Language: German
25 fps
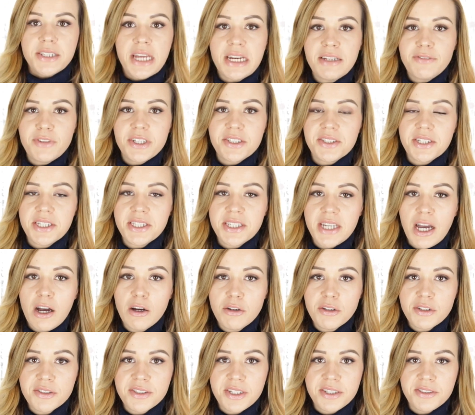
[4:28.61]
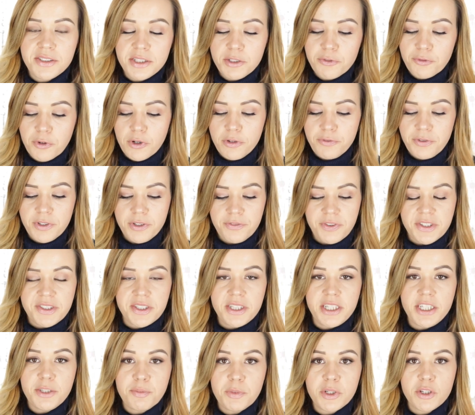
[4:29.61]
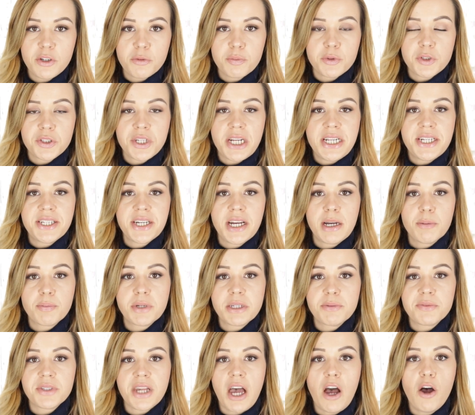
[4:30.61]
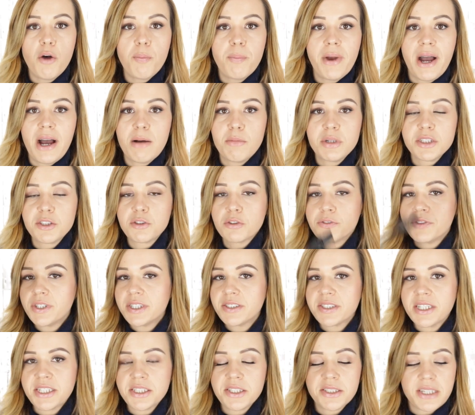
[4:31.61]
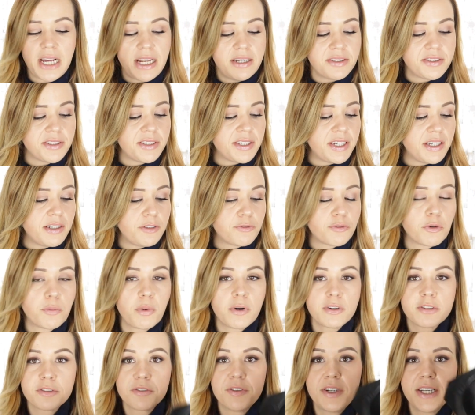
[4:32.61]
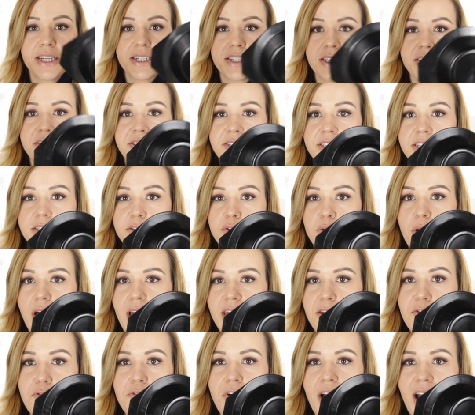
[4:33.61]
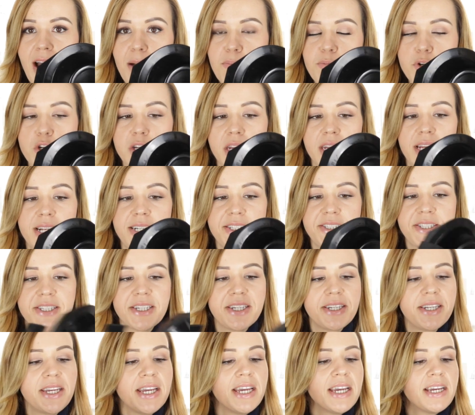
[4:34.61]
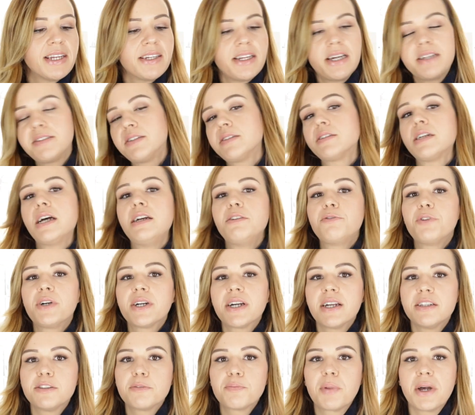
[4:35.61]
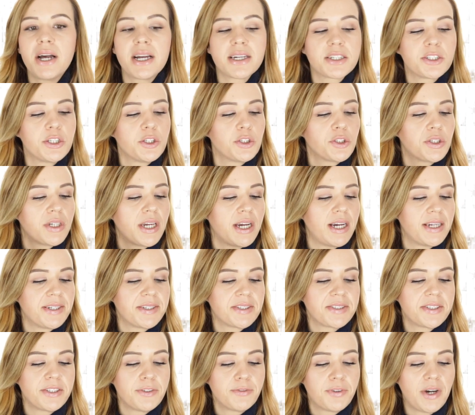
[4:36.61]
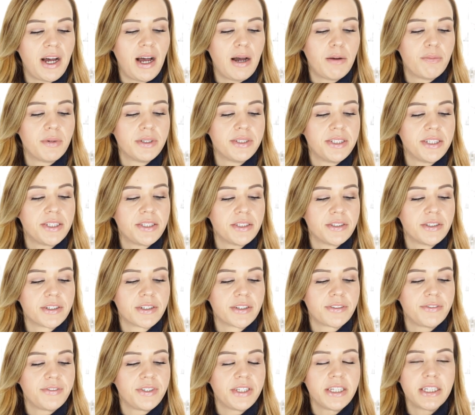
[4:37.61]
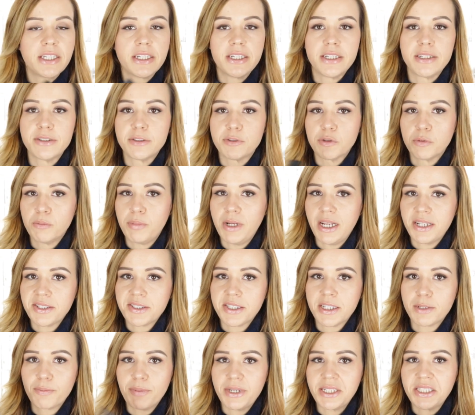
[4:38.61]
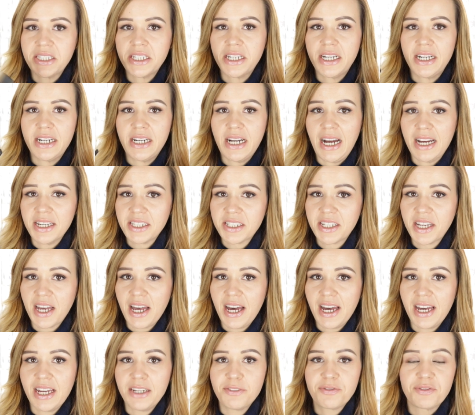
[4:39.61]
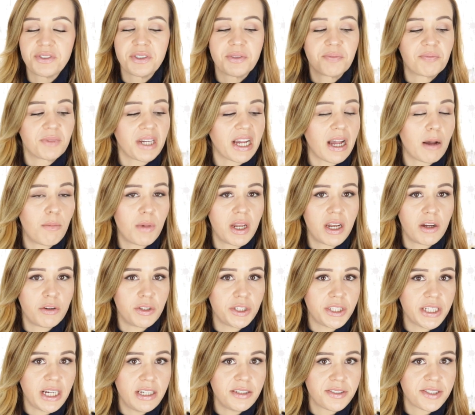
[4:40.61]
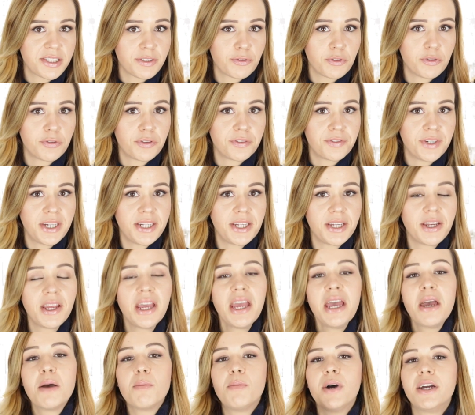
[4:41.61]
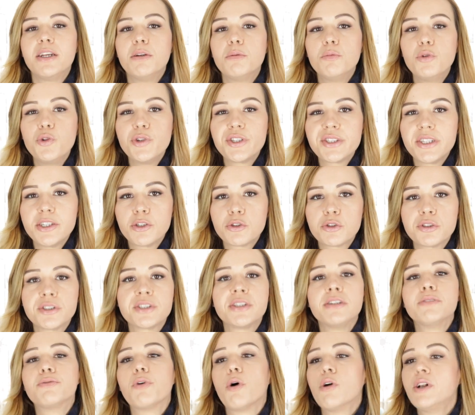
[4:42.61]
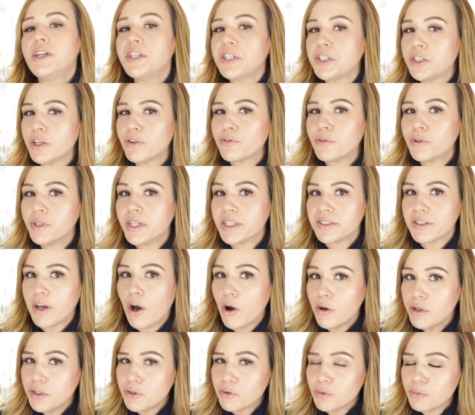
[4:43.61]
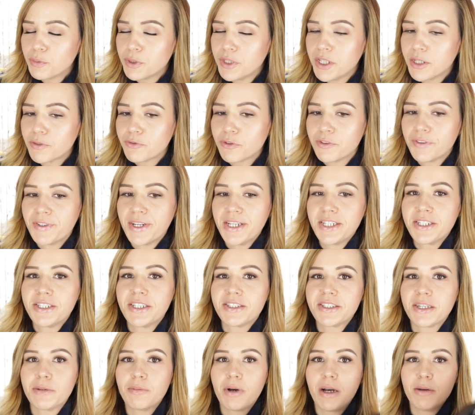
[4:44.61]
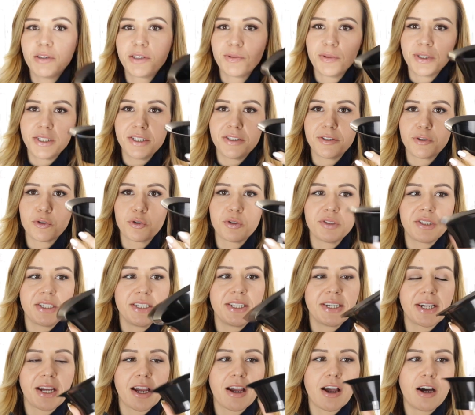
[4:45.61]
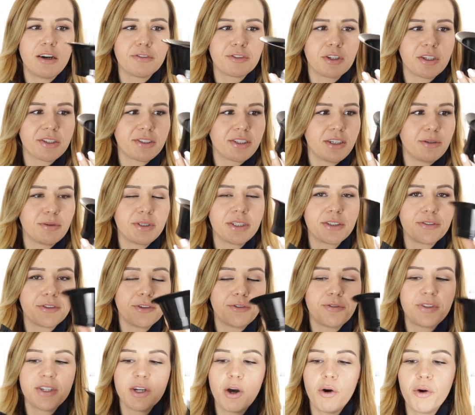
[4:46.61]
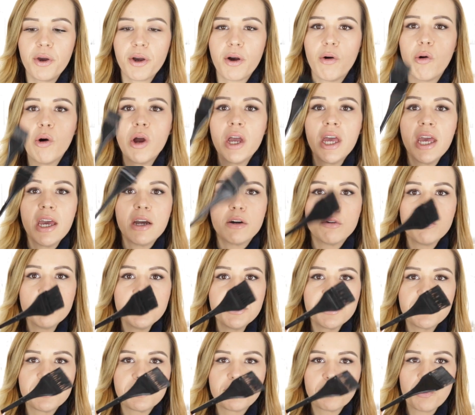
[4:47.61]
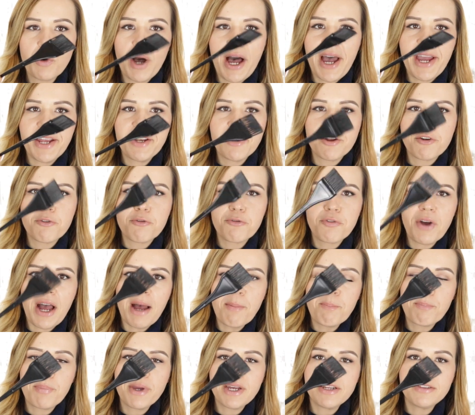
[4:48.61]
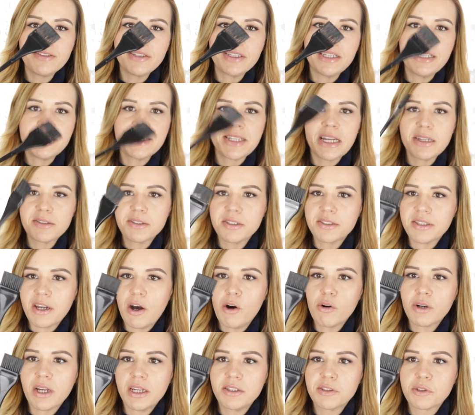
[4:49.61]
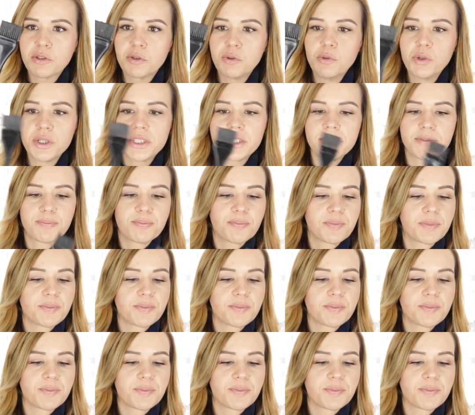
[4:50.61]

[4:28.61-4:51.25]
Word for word: Dann, was ich auch noch sehr sinnvoll finde, was ich mir noch bestellt habe, gibt es auch bei Amazon, wie gesagt, ist alles in der Infobox verlinkt, ist hier so ein Farbschälchen. Das ist einfach ganz praktisch, ja, dass die Farbe nicht irgendwie so ein Plastikbecher angreift. Da kann man auch nicht alles dafür verwenden. Meine Müsli-Schüssel wollte ich dafür jetzt auch nicht unbedingt verwenden, deshalb habe ich mir diese Schüssel hier gekauft, kostet glaube ich irgendwie 4 Euro. Und so einen Farbpinsel, das ist auch ganz gut.